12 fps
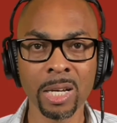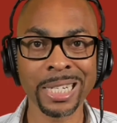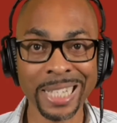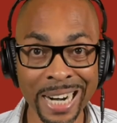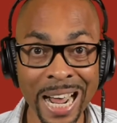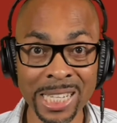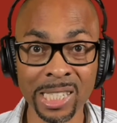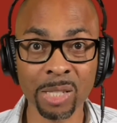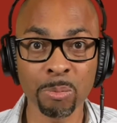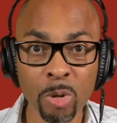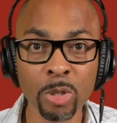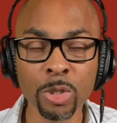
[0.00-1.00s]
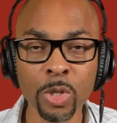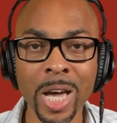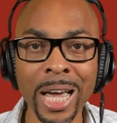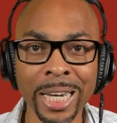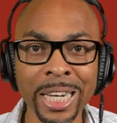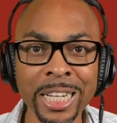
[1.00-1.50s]
grâce bon Dieu
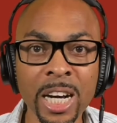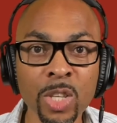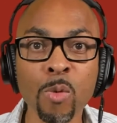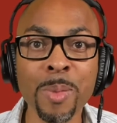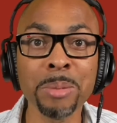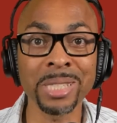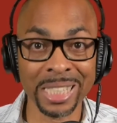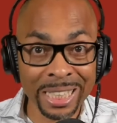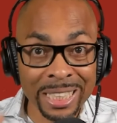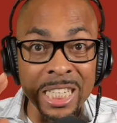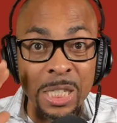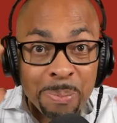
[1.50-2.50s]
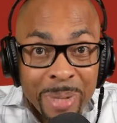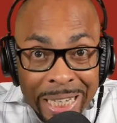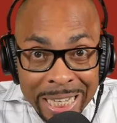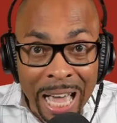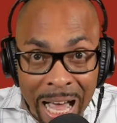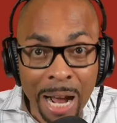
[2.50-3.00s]
à qui dans nous-mêmes
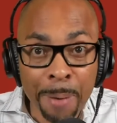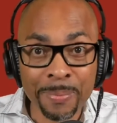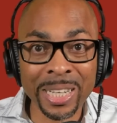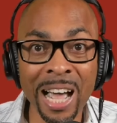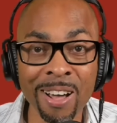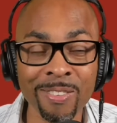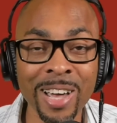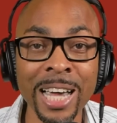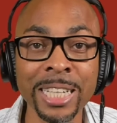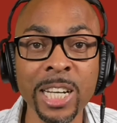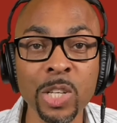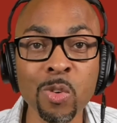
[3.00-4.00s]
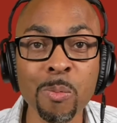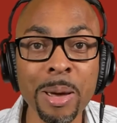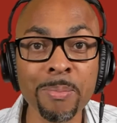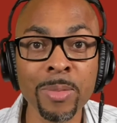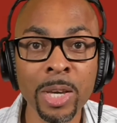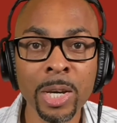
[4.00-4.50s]
Saint-Esprit à qui travaille dans
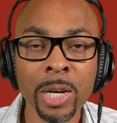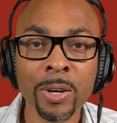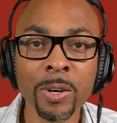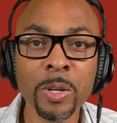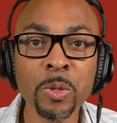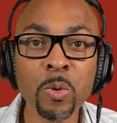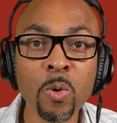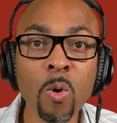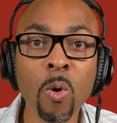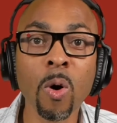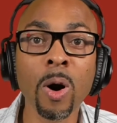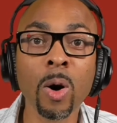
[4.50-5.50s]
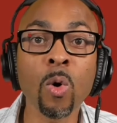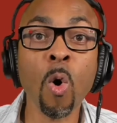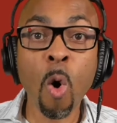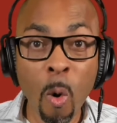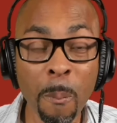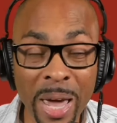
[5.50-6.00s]
nous-mêmes euh, nous euh,
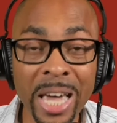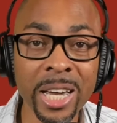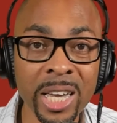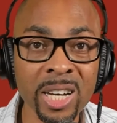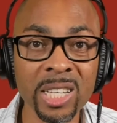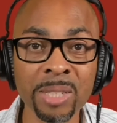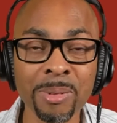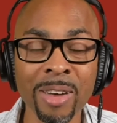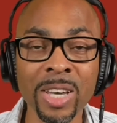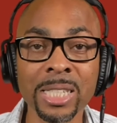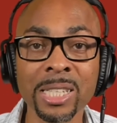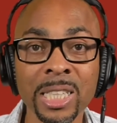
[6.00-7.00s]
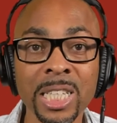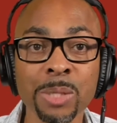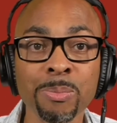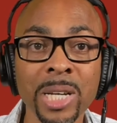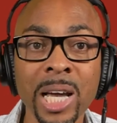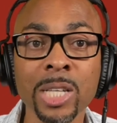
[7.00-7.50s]
coopérer ensemble avec
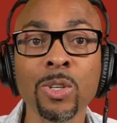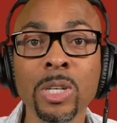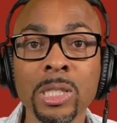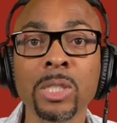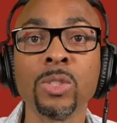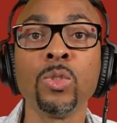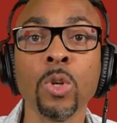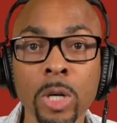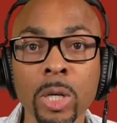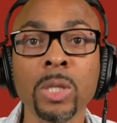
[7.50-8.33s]
Saint-Esprit ah, donc donc